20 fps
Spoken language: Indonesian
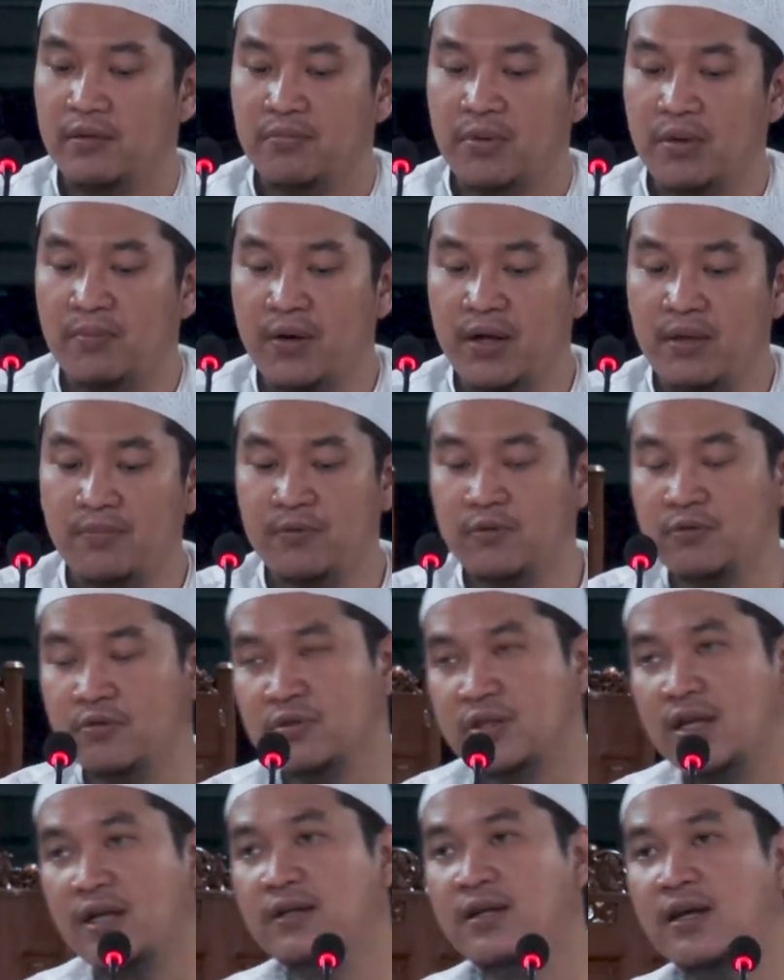Bapak Ibu
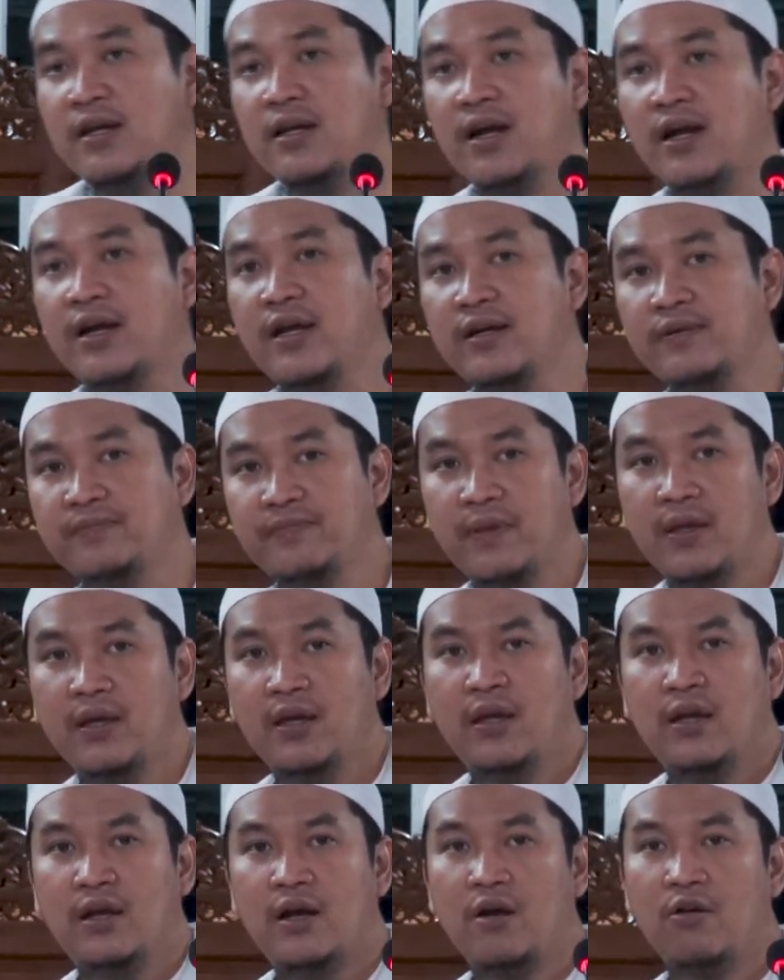sadar nggak ya?
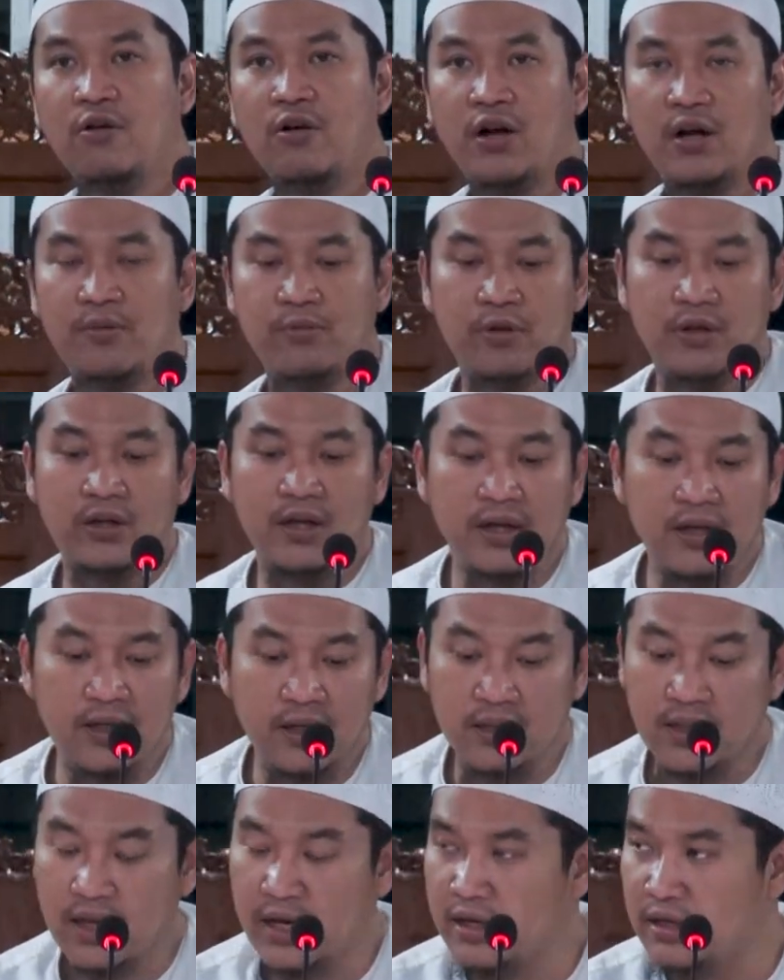Kalau kemudian
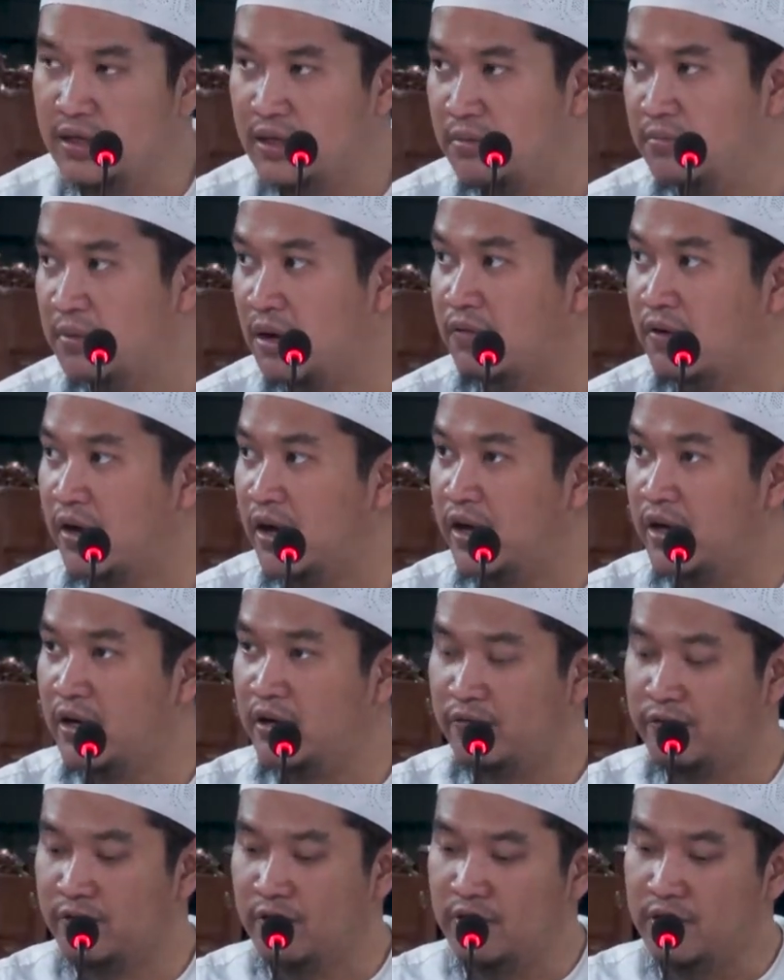kita ini bawa
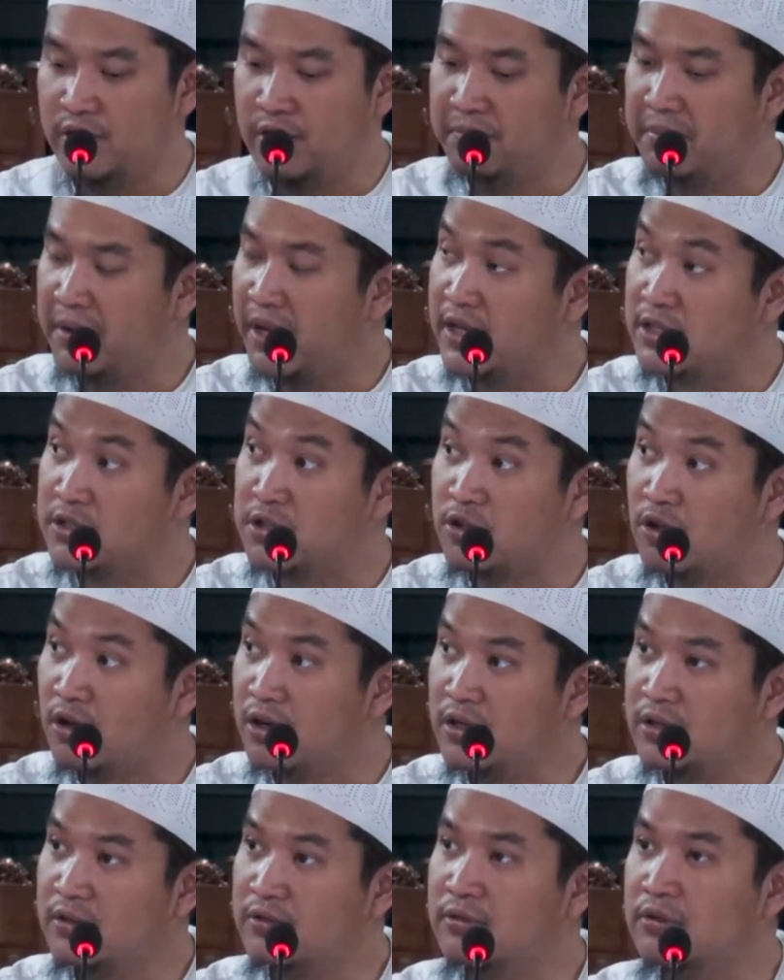handphone di Play
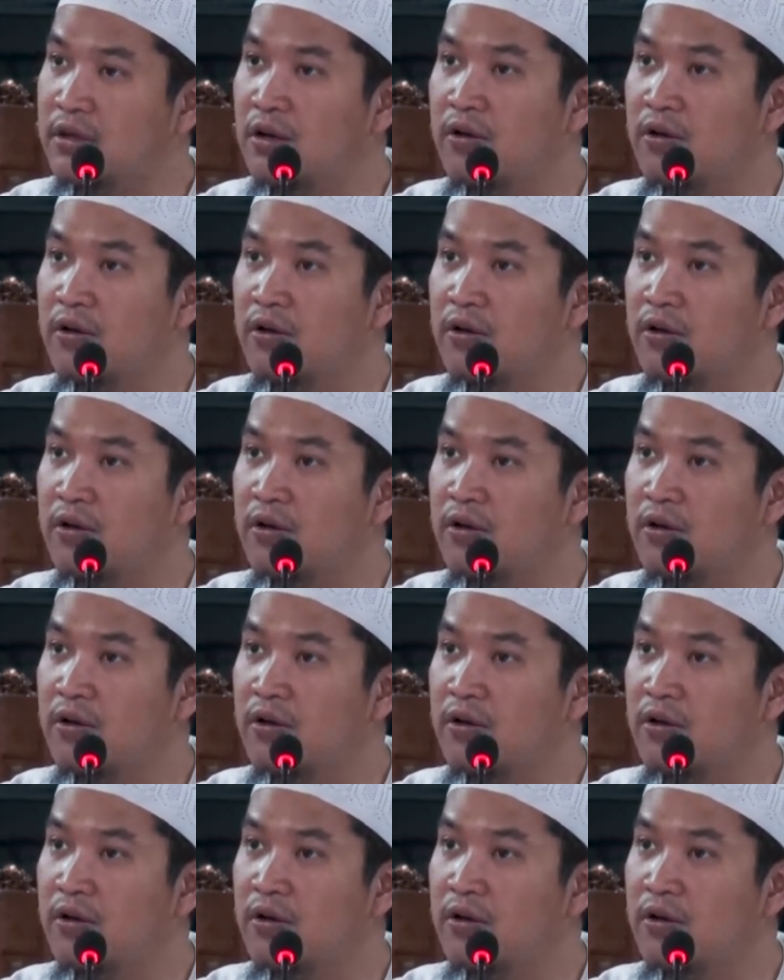Store itu,